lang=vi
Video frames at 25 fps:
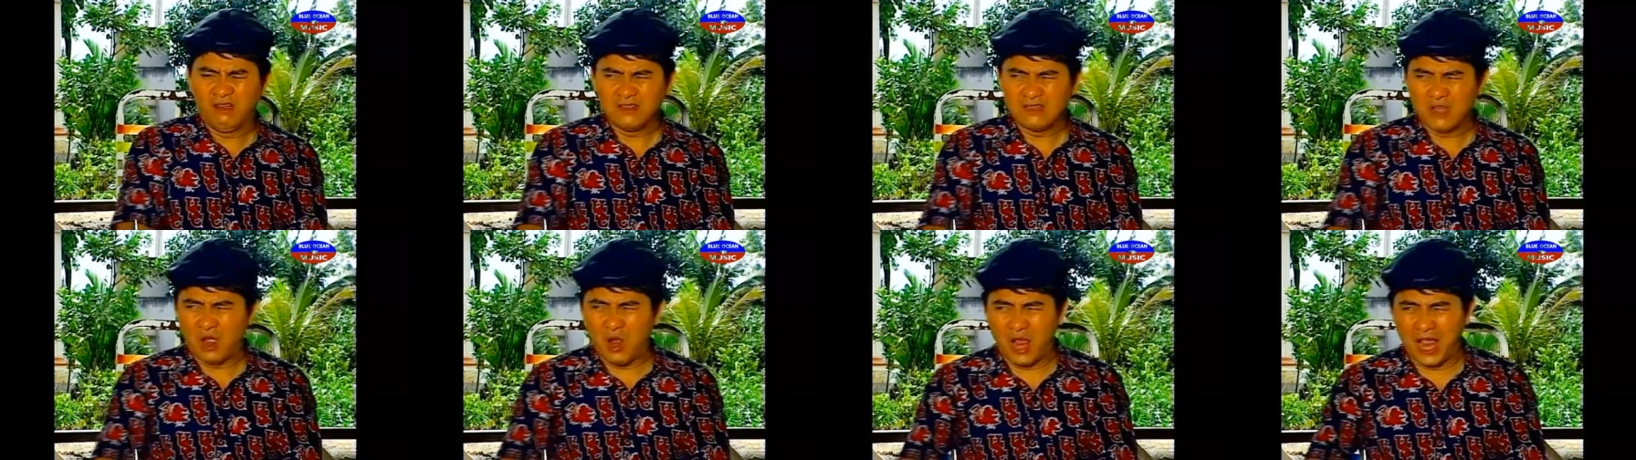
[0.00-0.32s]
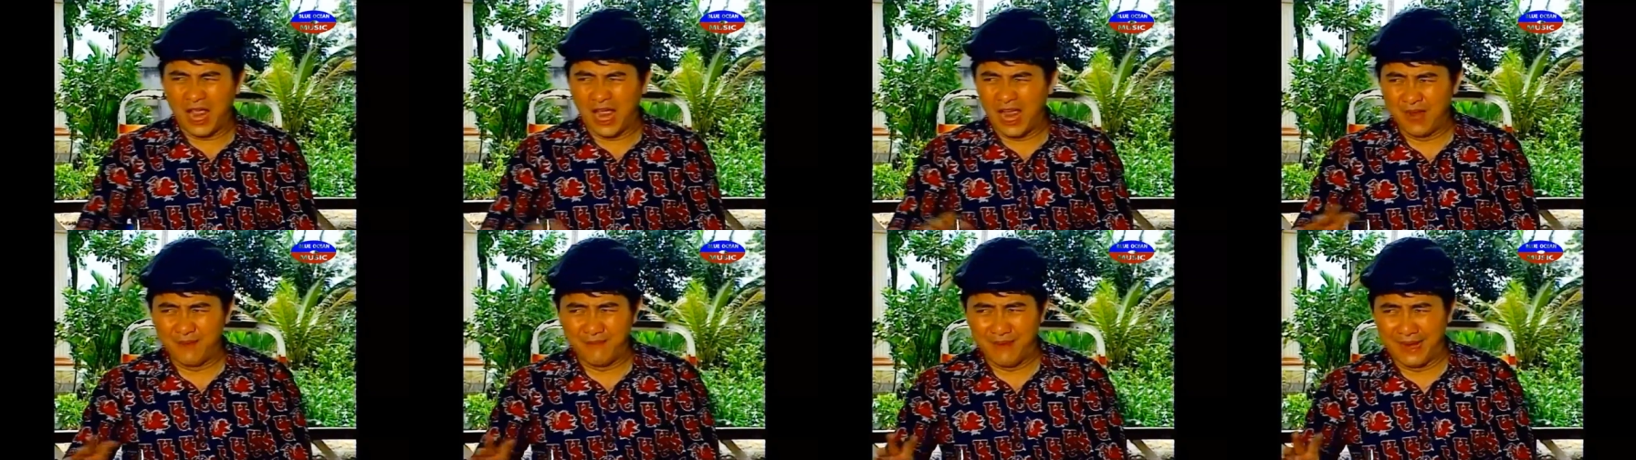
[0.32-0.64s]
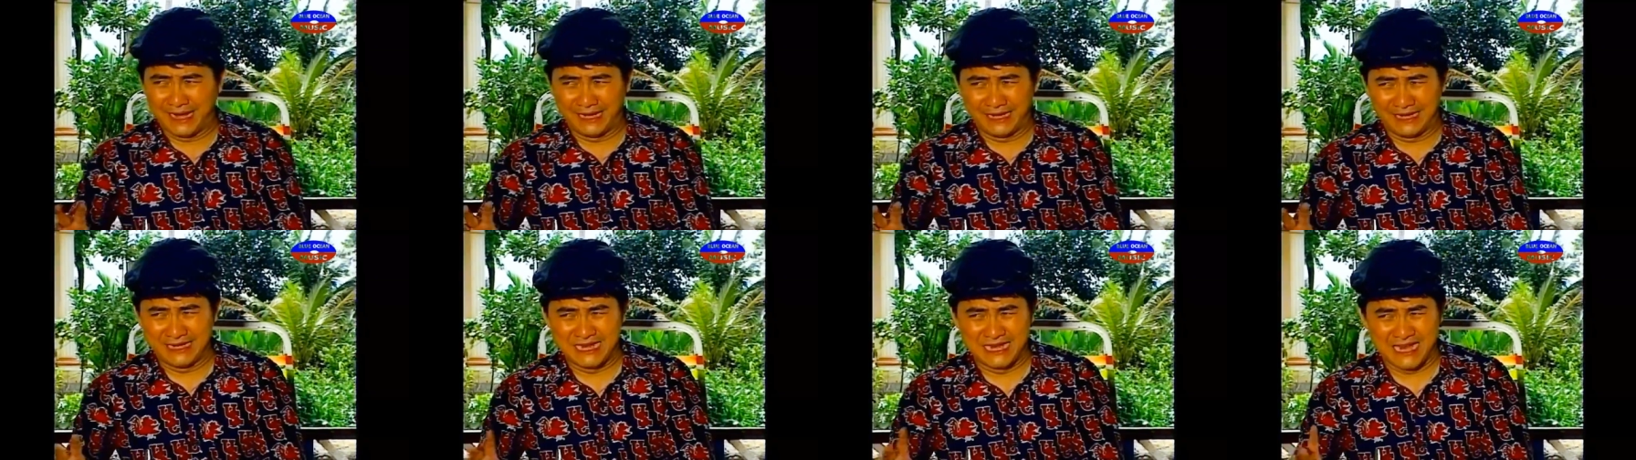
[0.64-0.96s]
Tao chờ
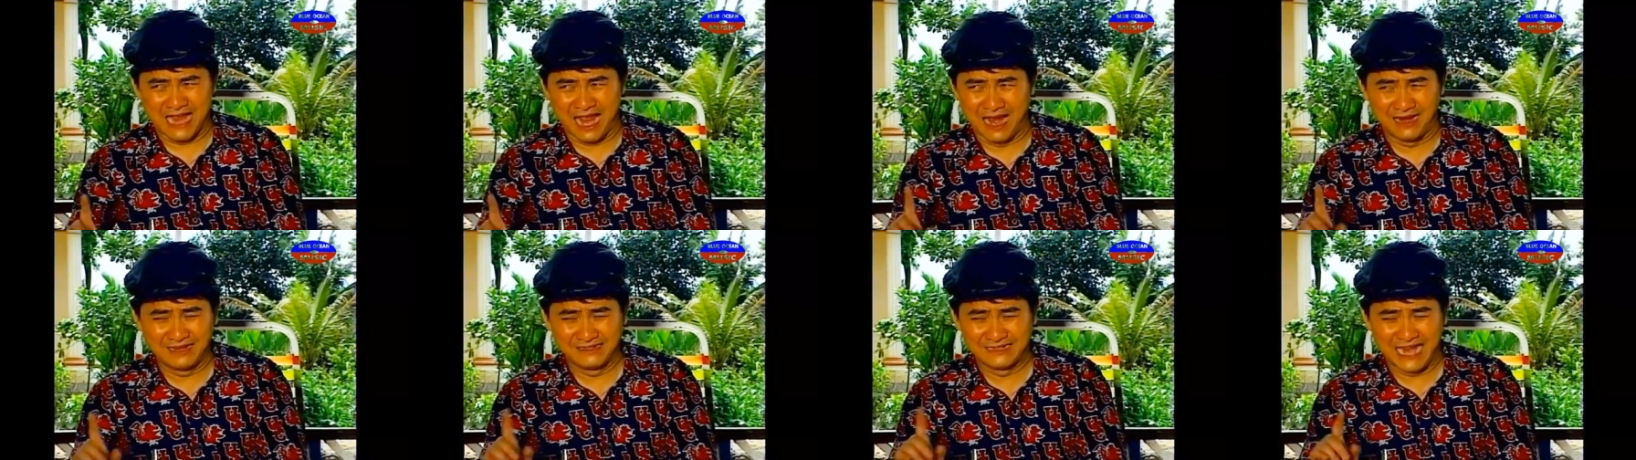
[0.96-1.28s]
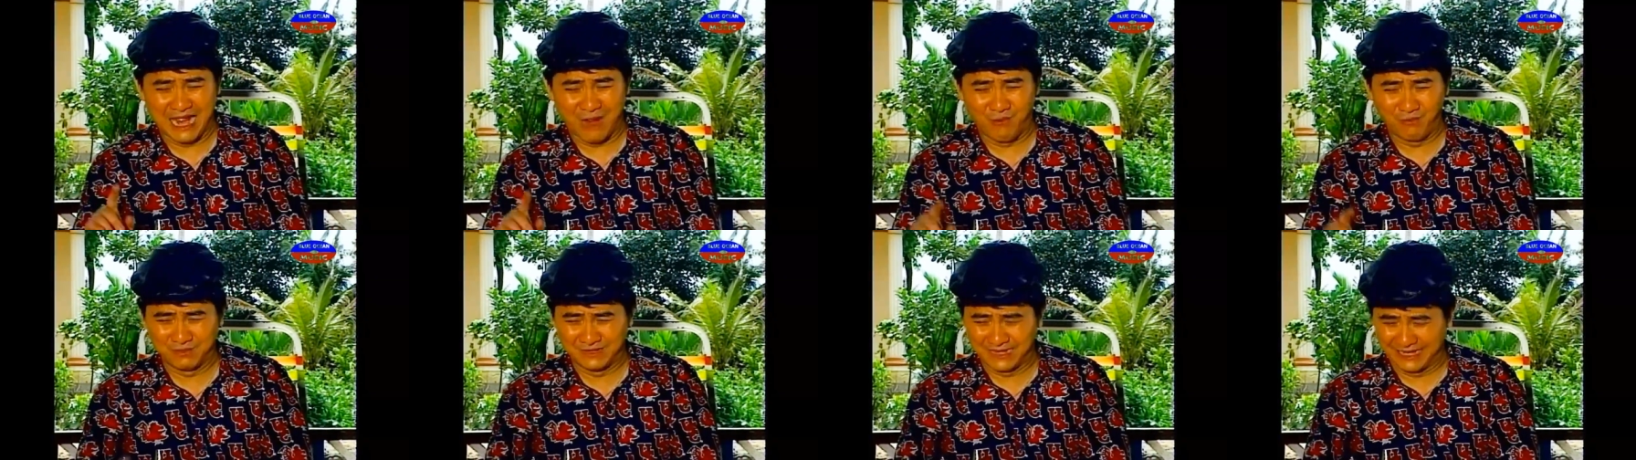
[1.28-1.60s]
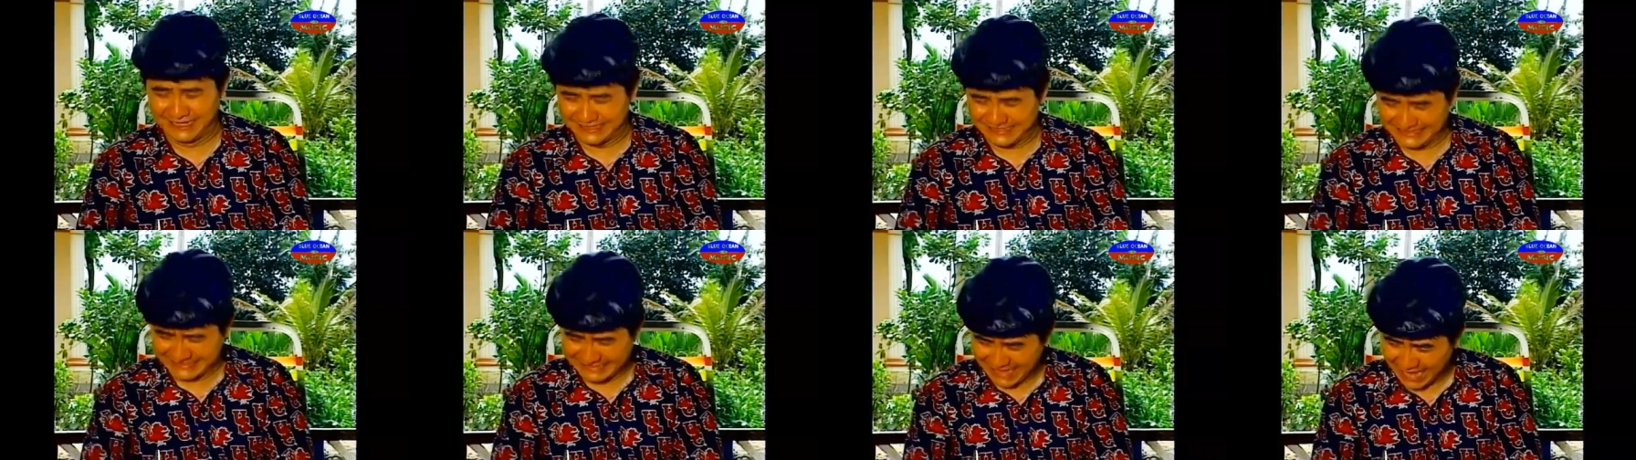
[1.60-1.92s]
mày đi chợ xong
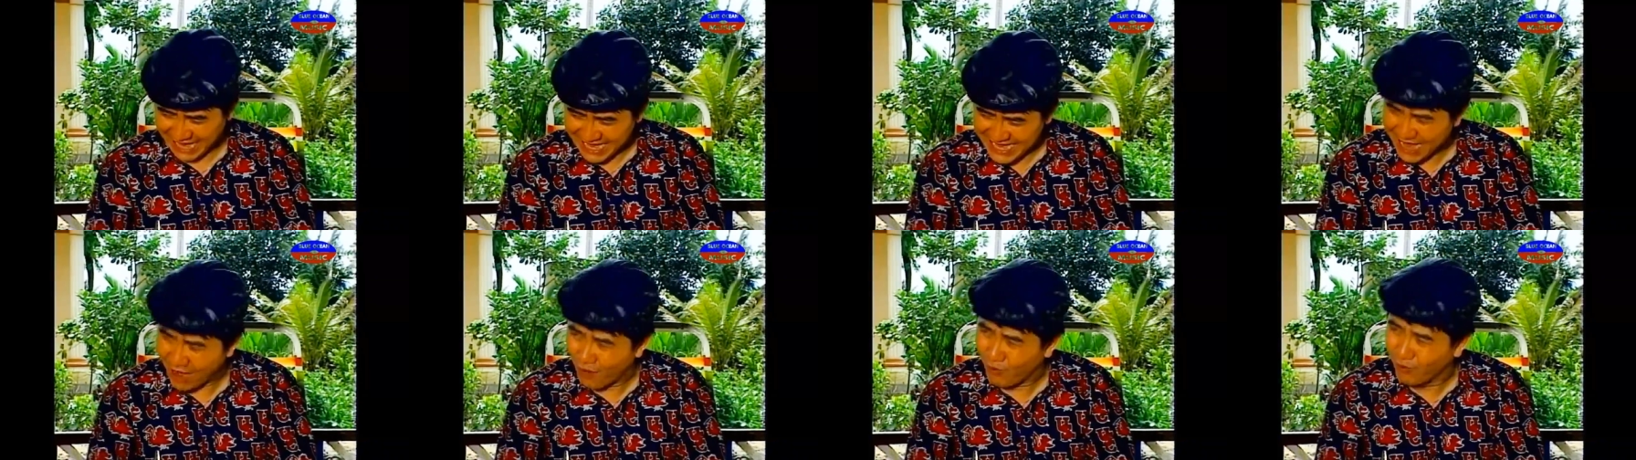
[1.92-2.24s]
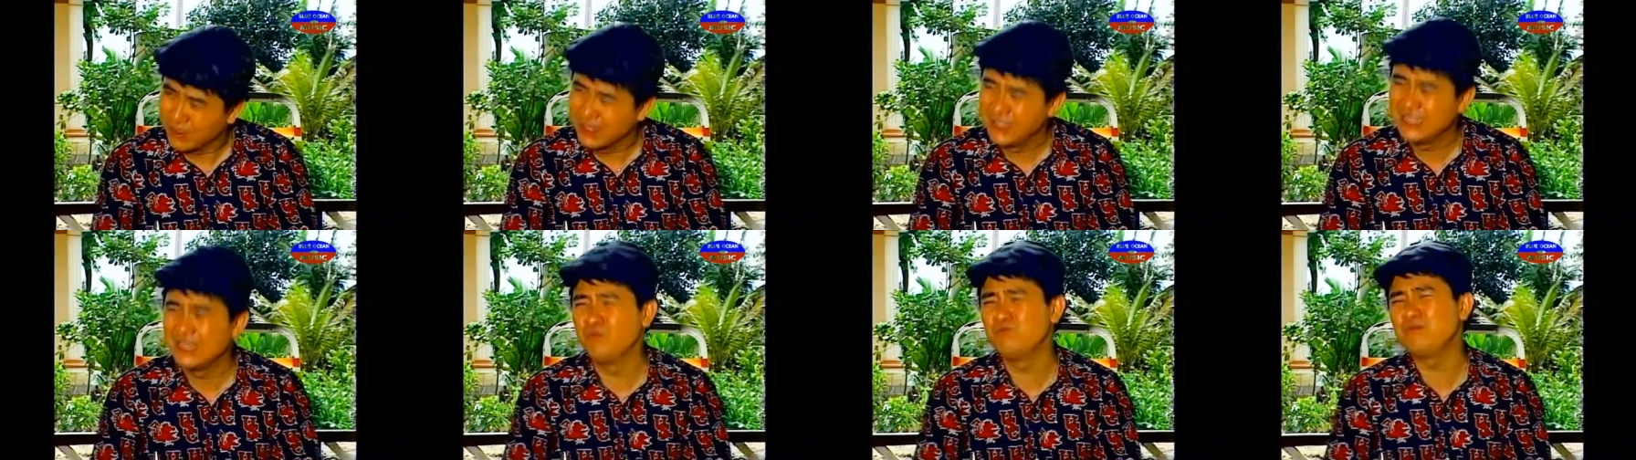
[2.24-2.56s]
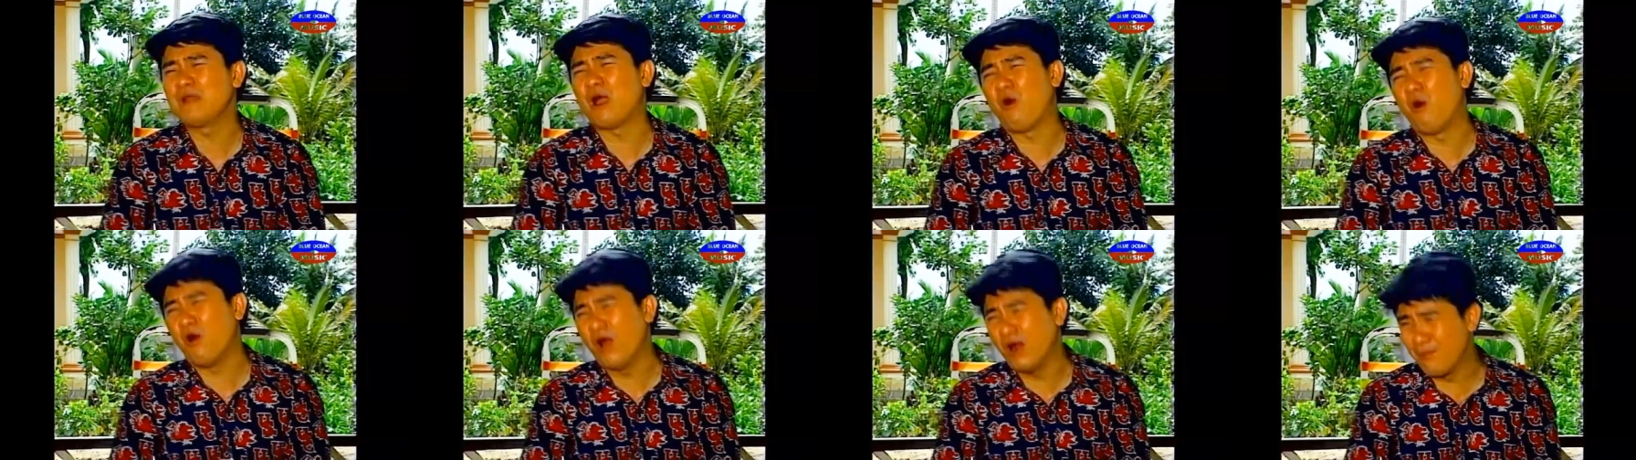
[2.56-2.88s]
rồi đi nhậu
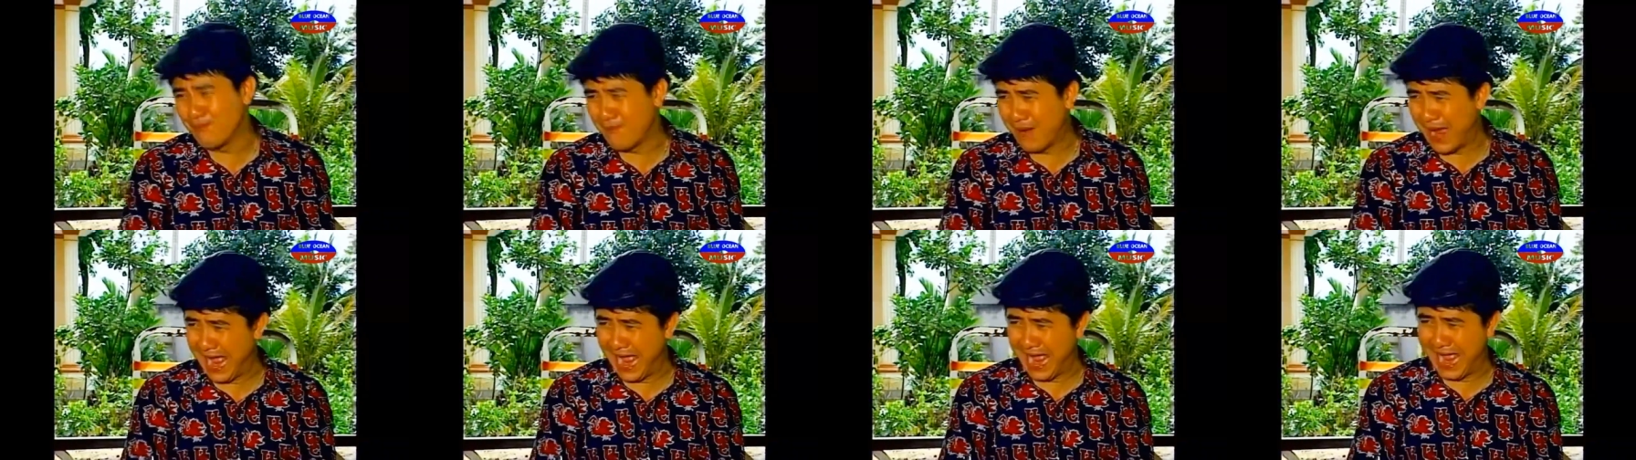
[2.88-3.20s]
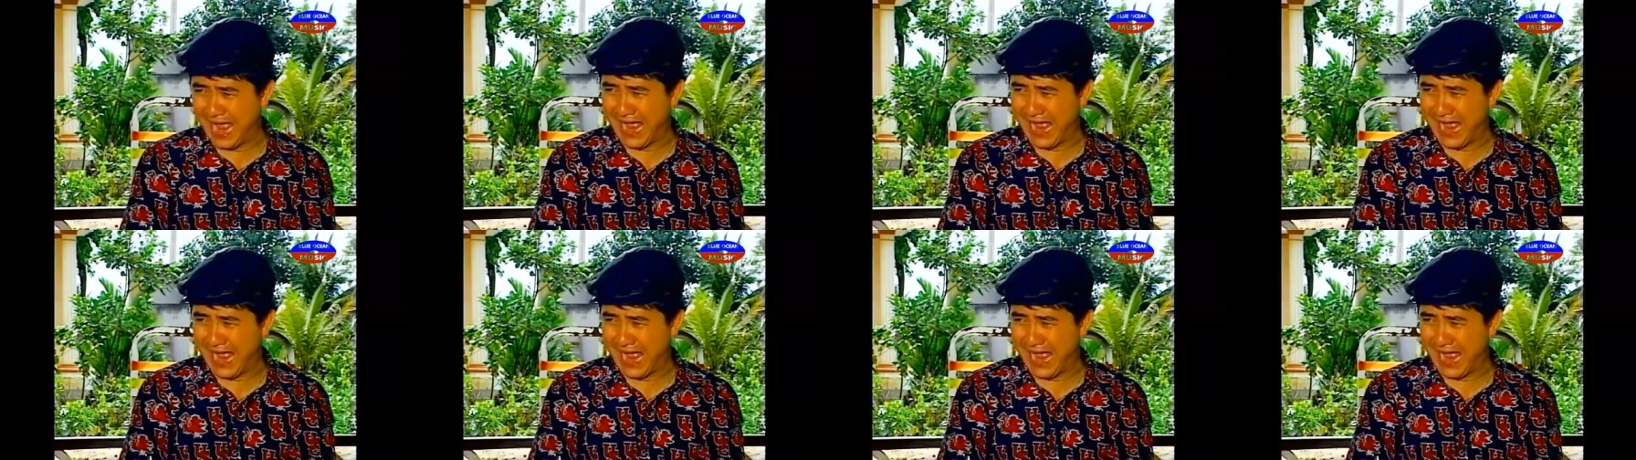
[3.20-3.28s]
cũng được mà.